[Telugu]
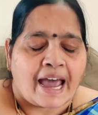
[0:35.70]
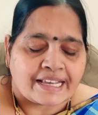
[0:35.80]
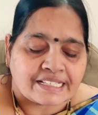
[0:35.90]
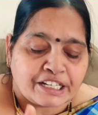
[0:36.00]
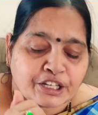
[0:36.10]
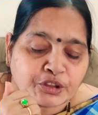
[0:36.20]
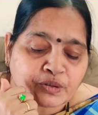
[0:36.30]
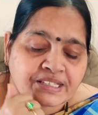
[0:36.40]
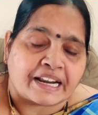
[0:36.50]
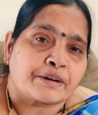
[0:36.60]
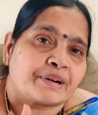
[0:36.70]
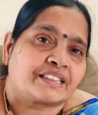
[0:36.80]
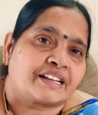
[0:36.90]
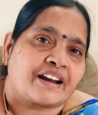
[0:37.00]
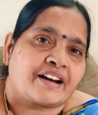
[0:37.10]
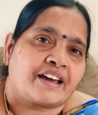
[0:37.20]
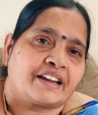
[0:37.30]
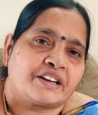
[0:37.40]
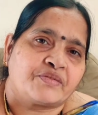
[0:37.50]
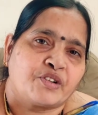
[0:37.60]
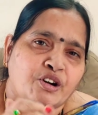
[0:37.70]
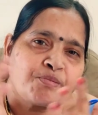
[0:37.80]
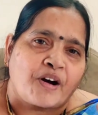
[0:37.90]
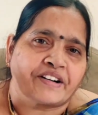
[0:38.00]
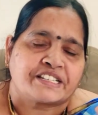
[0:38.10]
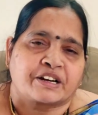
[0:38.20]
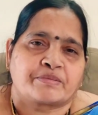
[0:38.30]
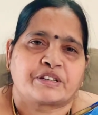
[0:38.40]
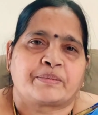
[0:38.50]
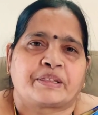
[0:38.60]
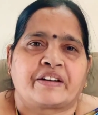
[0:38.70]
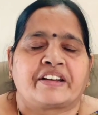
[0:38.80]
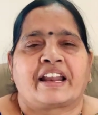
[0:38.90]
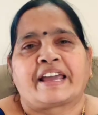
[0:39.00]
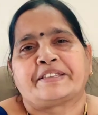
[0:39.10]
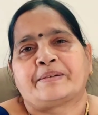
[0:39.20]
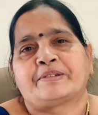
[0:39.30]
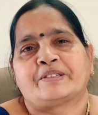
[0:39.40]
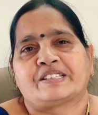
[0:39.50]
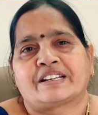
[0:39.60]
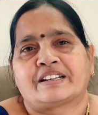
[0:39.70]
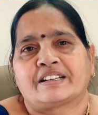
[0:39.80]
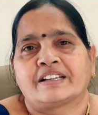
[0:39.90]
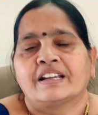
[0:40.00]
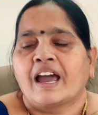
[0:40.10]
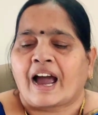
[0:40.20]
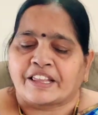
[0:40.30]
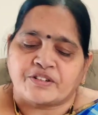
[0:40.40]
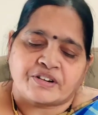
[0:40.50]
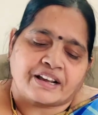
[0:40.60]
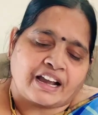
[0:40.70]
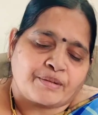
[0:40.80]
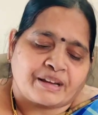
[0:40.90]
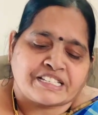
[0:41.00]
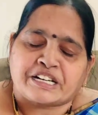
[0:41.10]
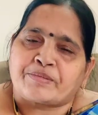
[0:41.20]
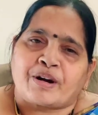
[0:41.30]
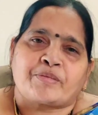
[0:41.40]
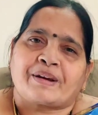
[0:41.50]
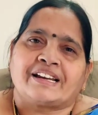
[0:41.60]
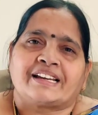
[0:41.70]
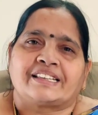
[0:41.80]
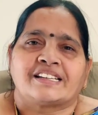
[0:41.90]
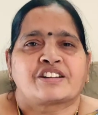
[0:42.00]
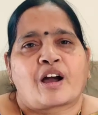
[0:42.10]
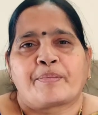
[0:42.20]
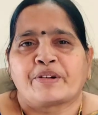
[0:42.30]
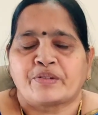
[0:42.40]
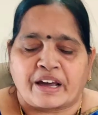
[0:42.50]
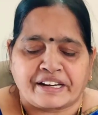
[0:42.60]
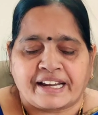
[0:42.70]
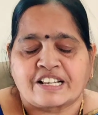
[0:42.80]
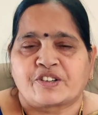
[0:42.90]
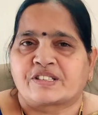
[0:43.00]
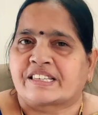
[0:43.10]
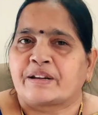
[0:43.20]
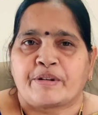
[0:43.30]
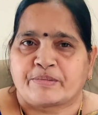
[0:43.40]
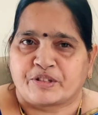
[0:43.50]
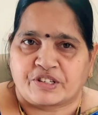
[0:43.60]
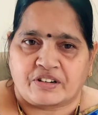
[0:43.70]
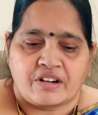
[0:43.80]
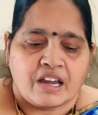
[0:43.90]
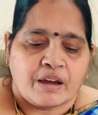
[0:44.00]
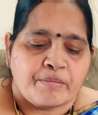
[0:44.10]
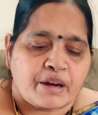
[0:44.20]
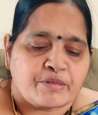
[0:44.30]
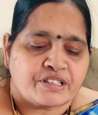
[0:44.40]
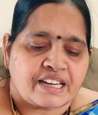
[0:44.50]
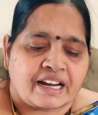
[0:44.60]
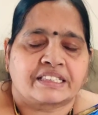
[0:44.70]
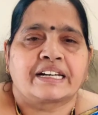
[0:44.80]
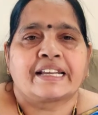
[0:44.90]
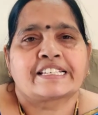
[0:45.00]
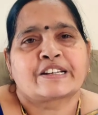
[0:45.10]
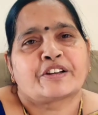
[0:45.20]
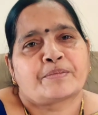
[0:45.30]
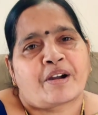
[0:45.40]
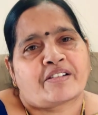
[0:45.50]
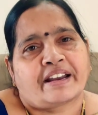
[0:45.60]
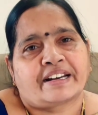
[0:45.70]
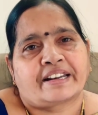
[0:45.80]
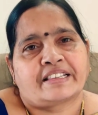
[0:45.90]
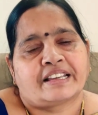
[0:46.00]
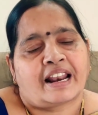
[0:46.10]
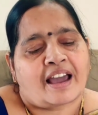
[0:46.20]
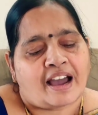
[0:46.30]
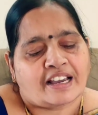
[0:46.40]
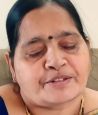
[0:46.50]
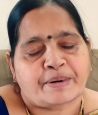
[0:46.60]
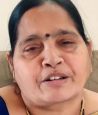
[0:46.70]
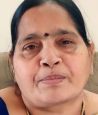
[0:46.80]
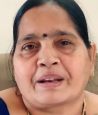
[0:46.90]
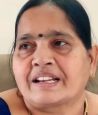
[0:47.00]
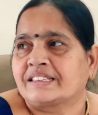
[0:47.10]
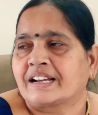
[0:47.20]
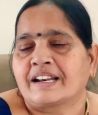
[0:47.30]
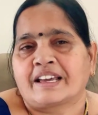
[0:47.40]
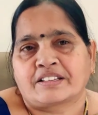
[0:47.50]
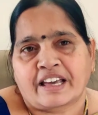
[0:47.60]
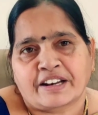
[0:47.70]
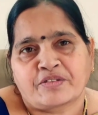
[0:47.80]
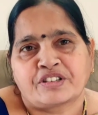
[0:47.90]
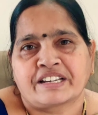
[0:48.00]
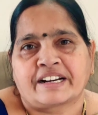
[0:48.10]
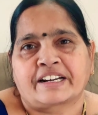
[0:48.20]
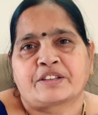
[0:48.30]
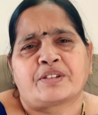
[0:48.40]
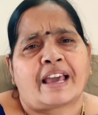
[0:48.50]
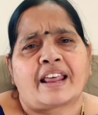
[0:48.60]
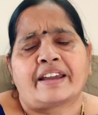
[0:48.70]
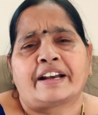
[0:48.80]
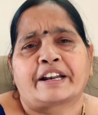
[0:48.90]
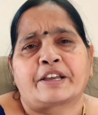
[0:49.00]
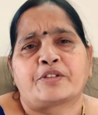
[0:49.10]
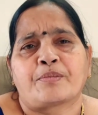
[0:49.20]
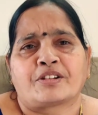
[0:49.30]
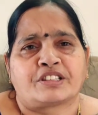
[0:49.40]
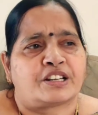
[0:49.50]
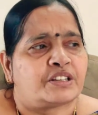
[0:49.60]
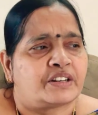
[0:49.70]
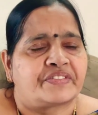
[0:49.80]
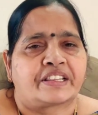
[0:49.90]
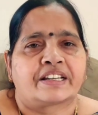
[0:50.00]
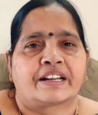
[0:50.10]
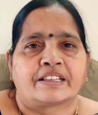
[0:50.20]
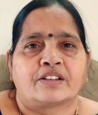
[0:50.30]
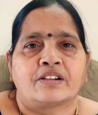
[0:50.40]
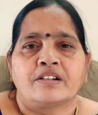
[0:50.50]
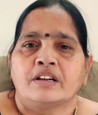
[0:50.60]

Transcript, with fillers: అసలు ఎందుకు సన్నపడుతున్నాడా అని ఫుల్ బాడీ చెకప్ చేపిద్దాం నేను హైదరాబాద్ వచ్చానండి అది కూడా కాక మా చిన్న బాబు పెళ్ళి కదా షాపింగ్ అన్నీ కలిసి వస్తేనే మేము వచ్చాం మేము వచ్చాక త్రీ డేస్లోనే మాకు ఎంటర్ అయింది ఎలా హాస్పిటల్ పిల్లలిద్దరు వెళ్ళారు దాని గురించి ఎంటర్ అయిందో ఎలా ఎంటర్ అయిందో మాకు తెలియదు లిఫ్ట్ దగ్గర అయిందో